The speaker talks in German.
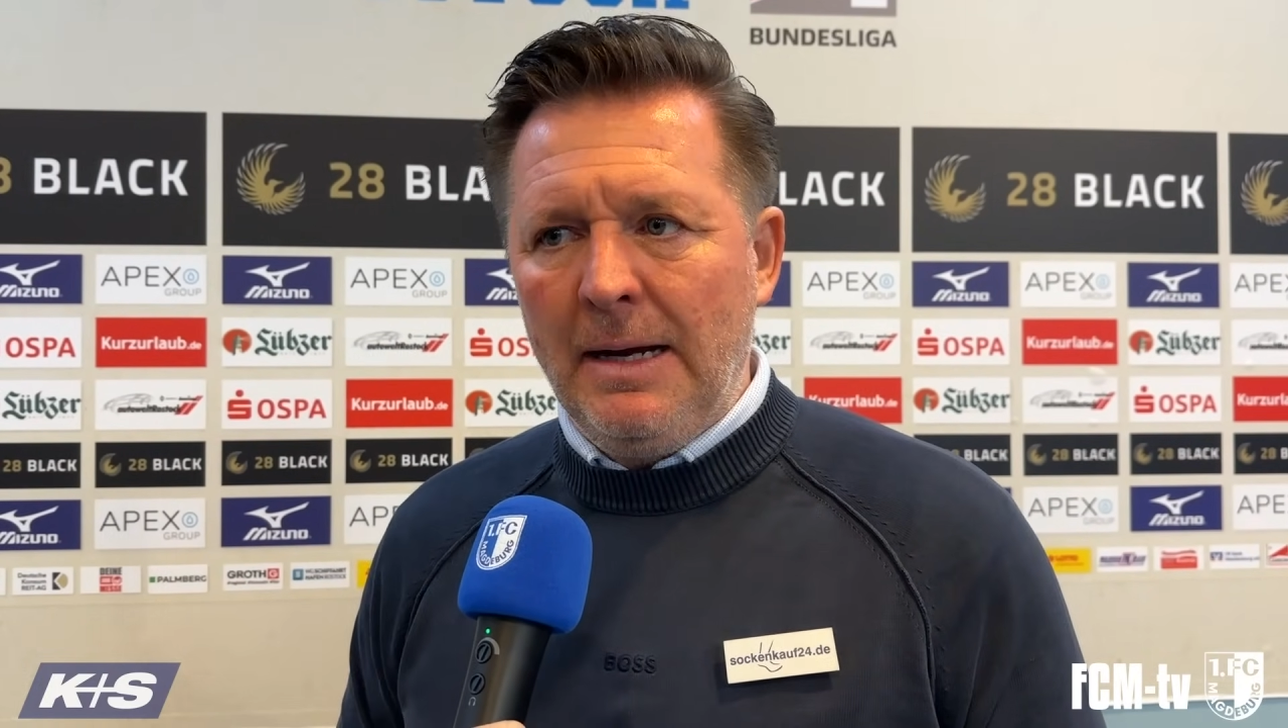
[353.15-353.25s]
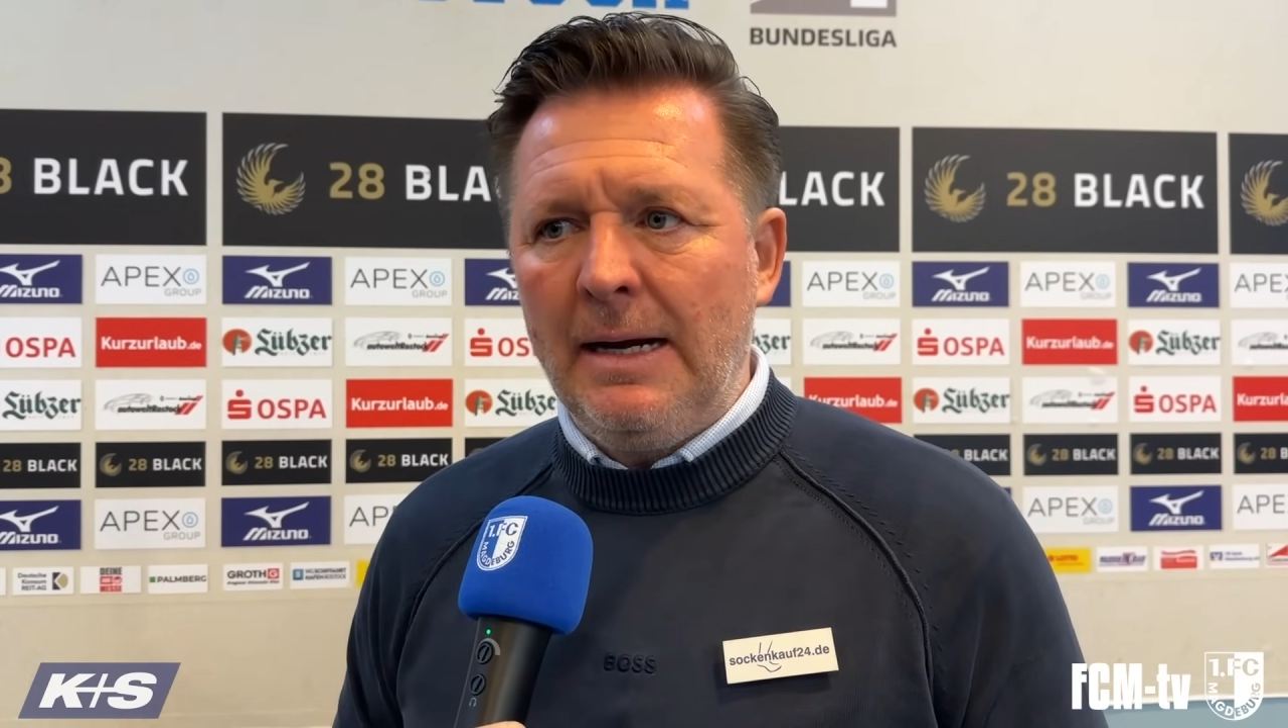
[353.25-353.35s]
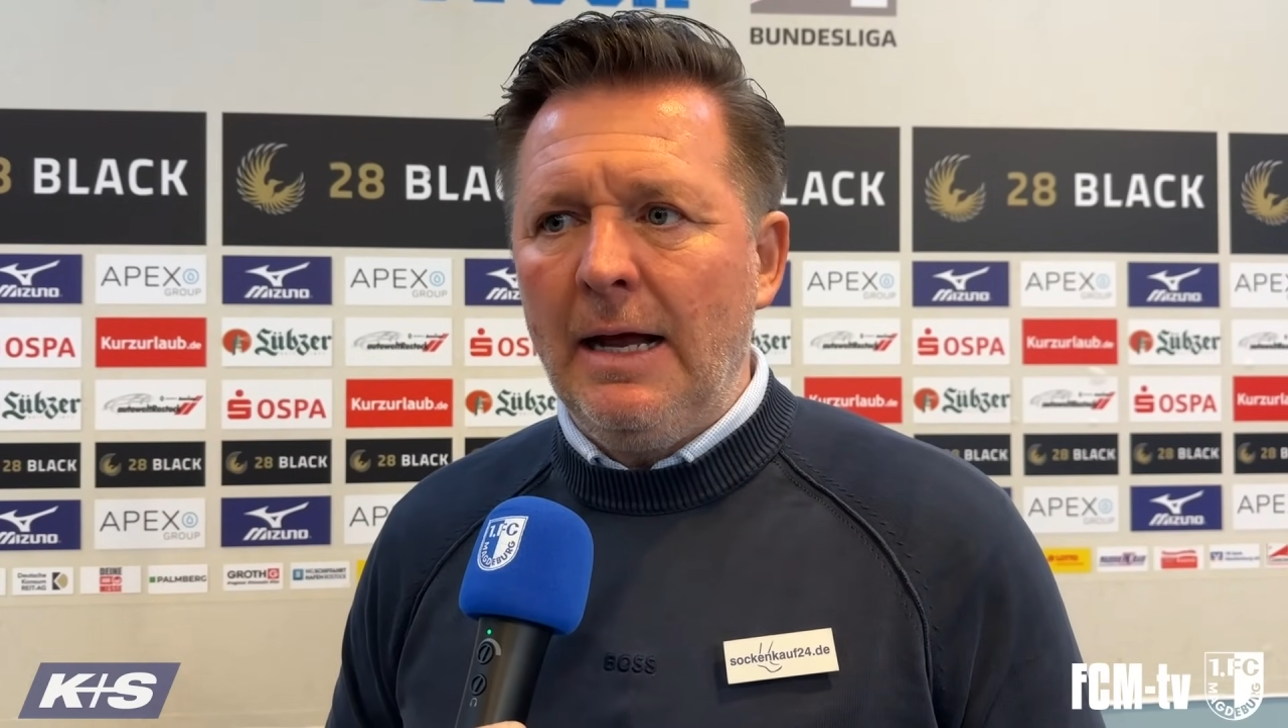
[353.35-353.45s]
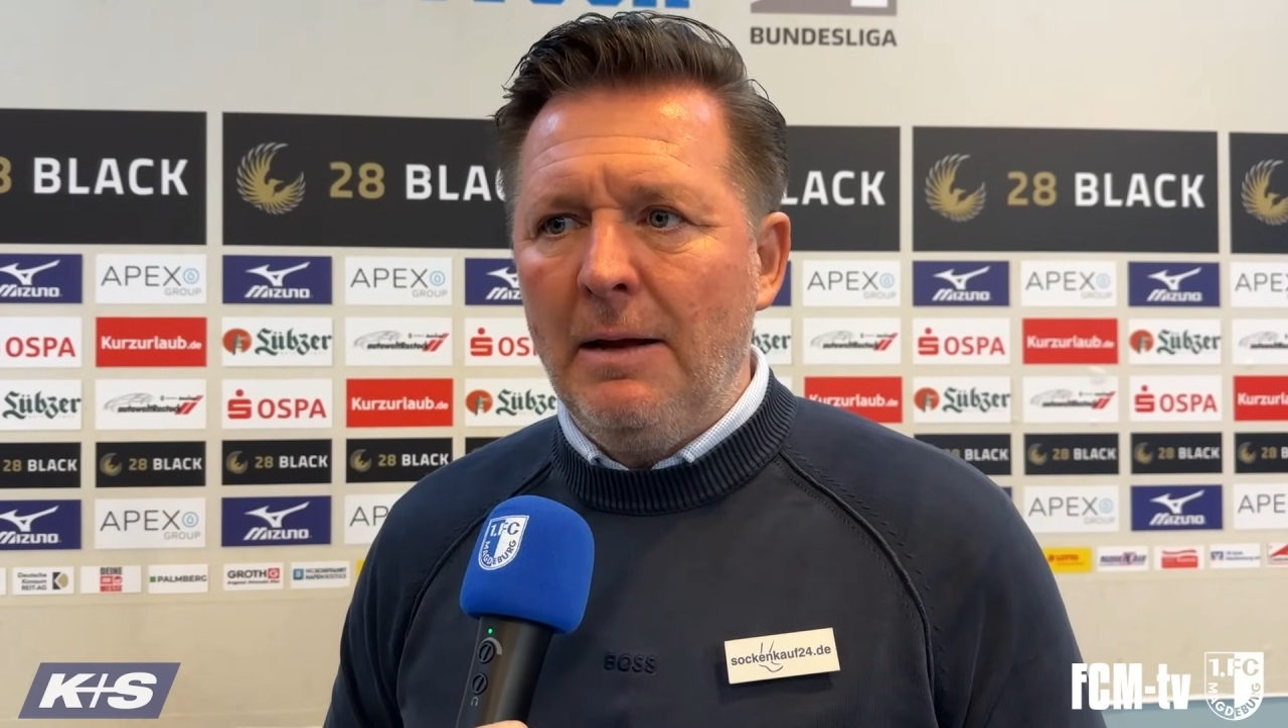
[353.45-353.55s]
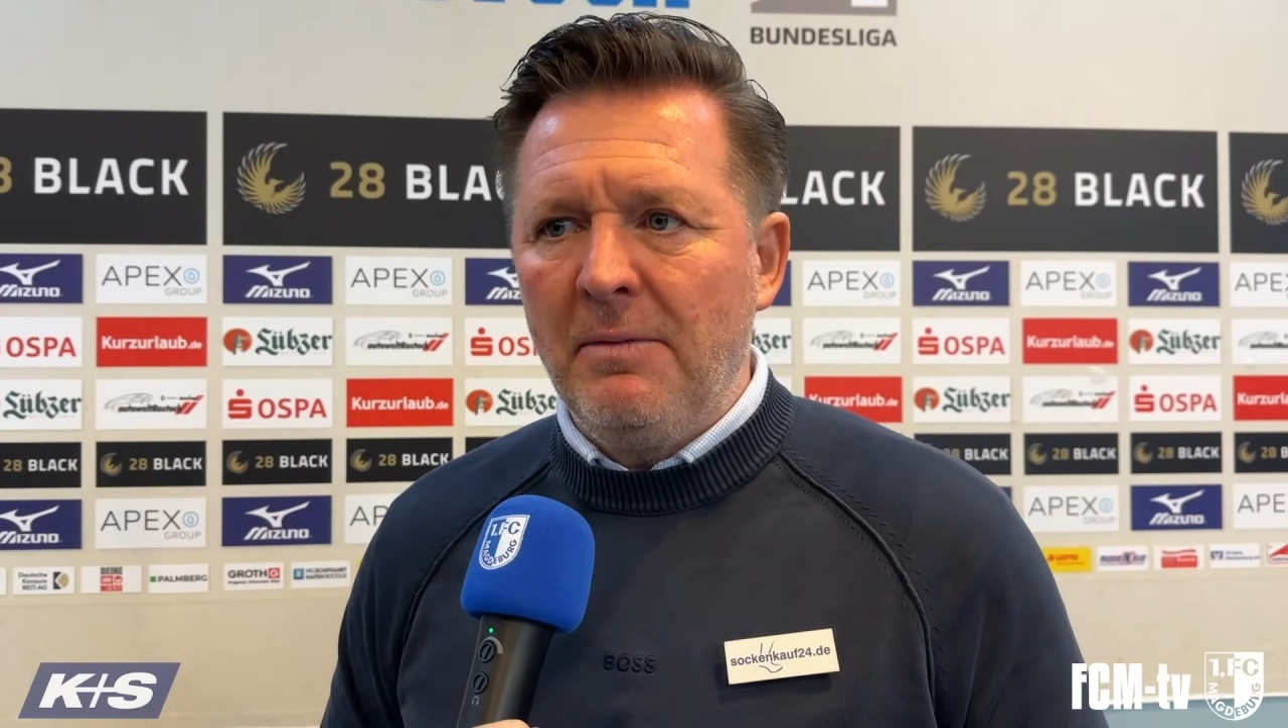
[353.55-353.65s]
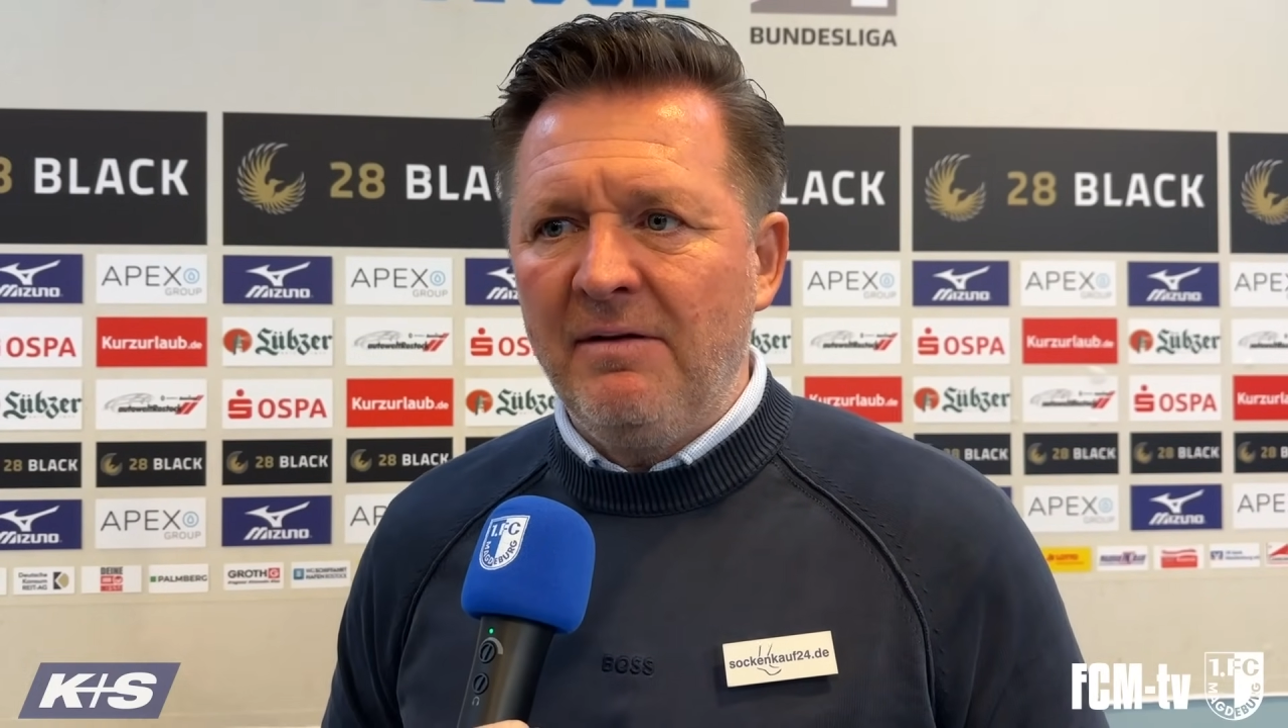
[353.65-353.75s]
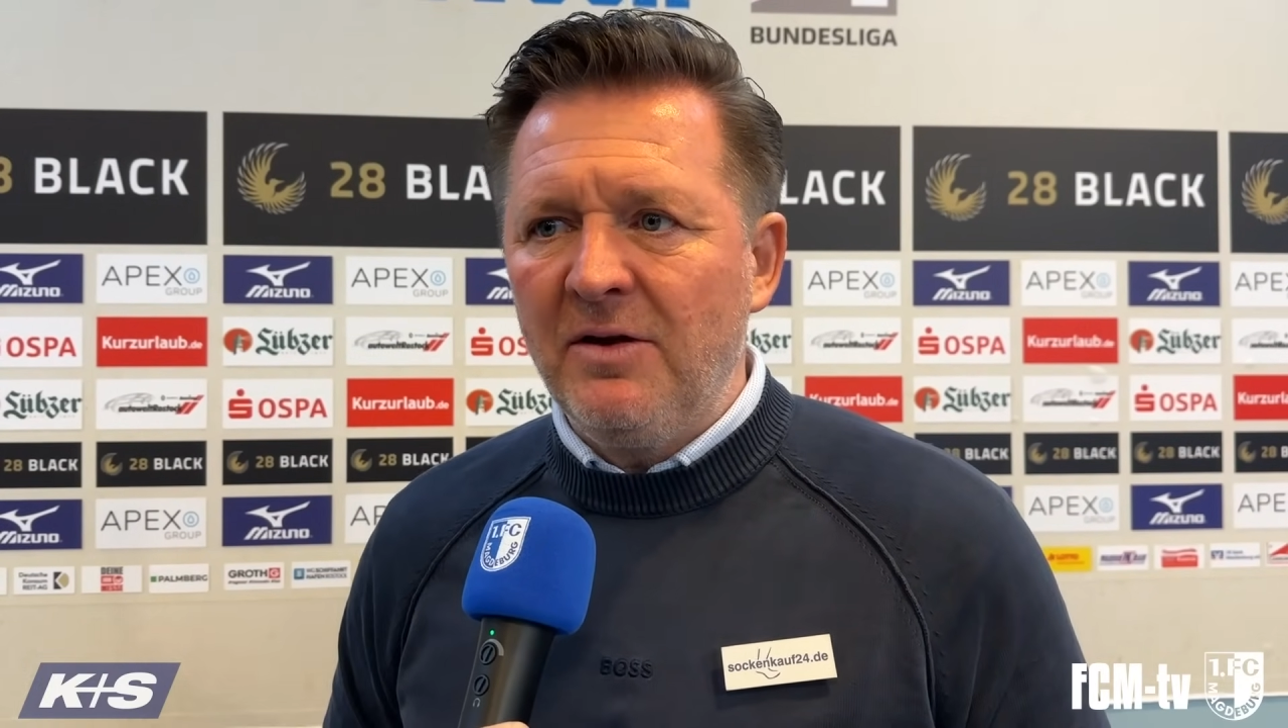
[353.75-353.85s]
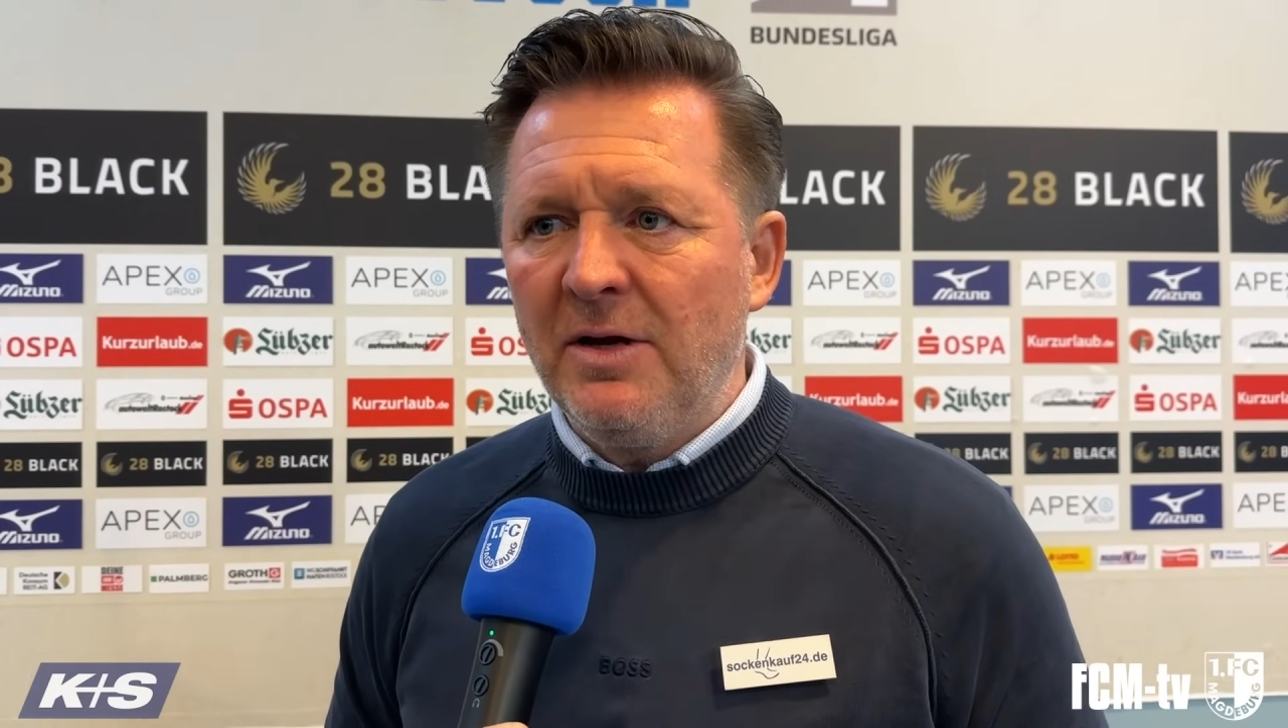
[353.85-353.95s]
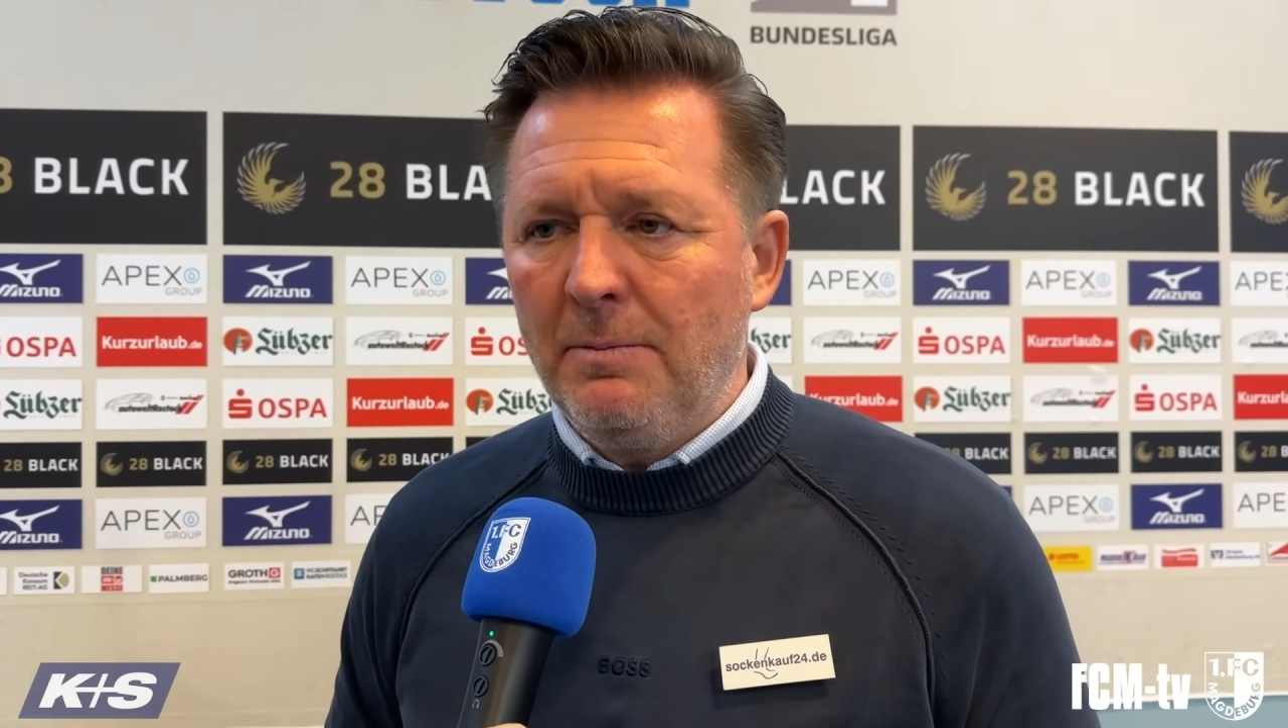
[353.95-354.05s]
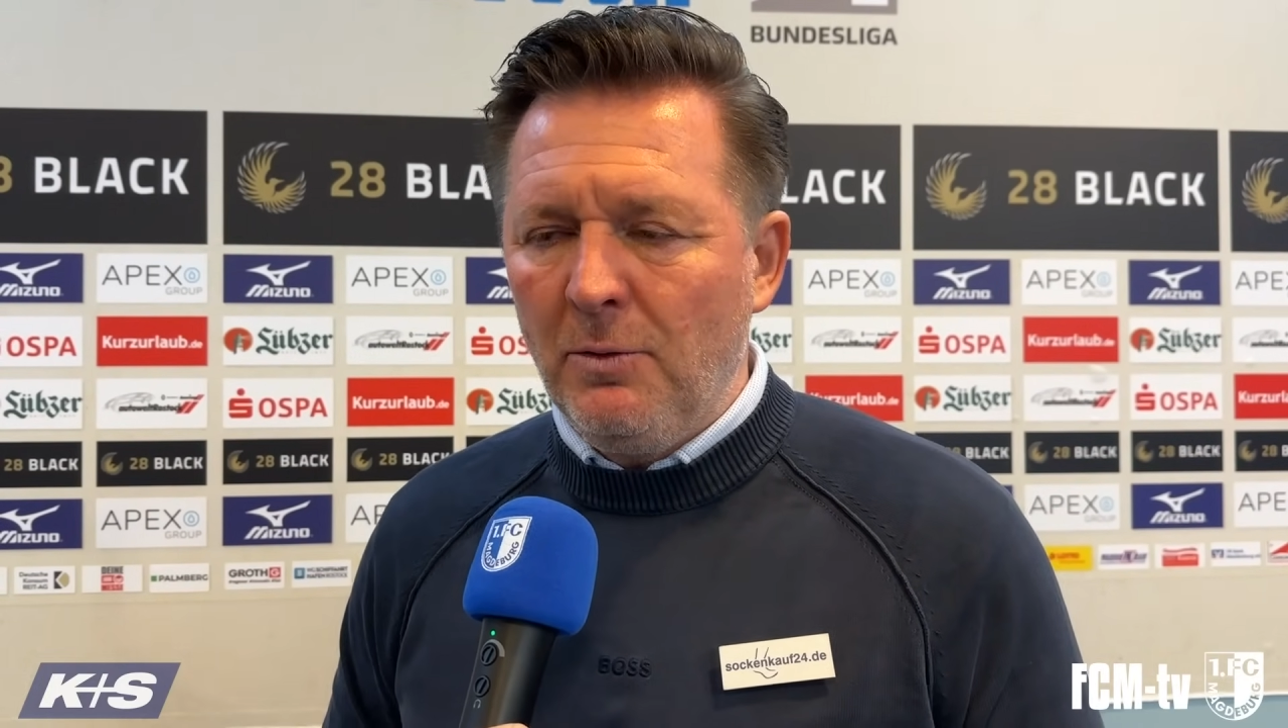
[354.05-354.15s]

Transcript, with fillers: Klarheit, mehr Sicherheit,